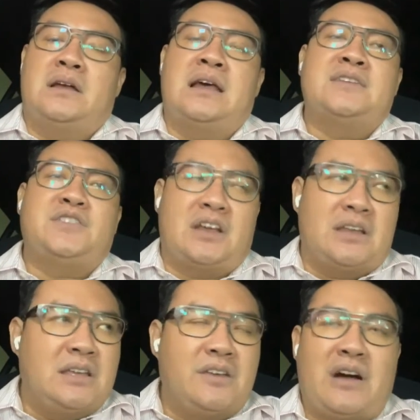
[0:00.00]
ดังนั้นเสี
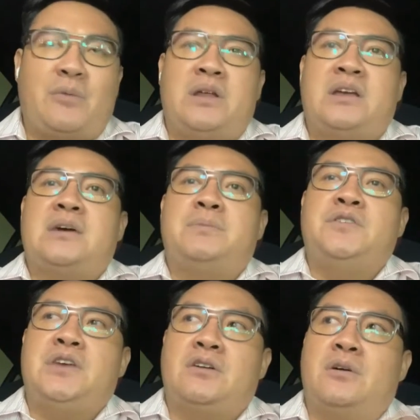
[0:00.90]
ยงที่จะได้ฟังวันนี้ครับ
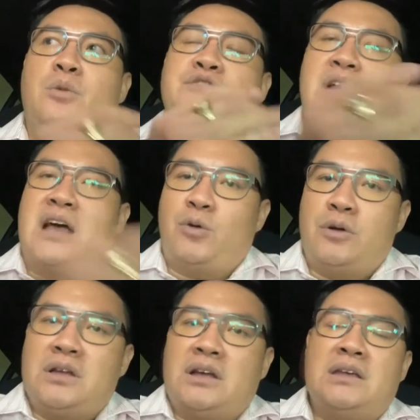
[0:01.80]
มีเสียงของผู้เสียหาย
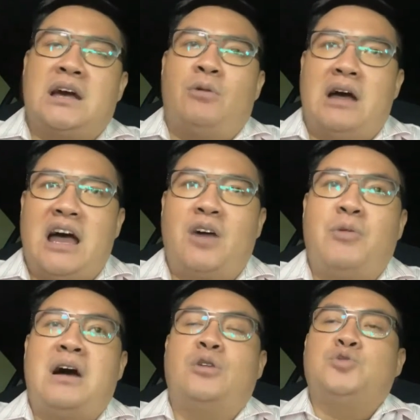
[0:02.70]
คนหนึ่งที่เขาอ้า
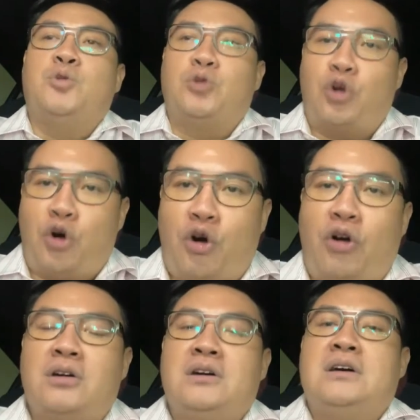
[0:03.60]
งว่าเขาถูกหล
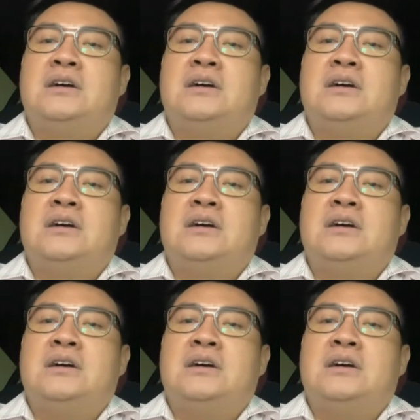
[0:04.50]
อก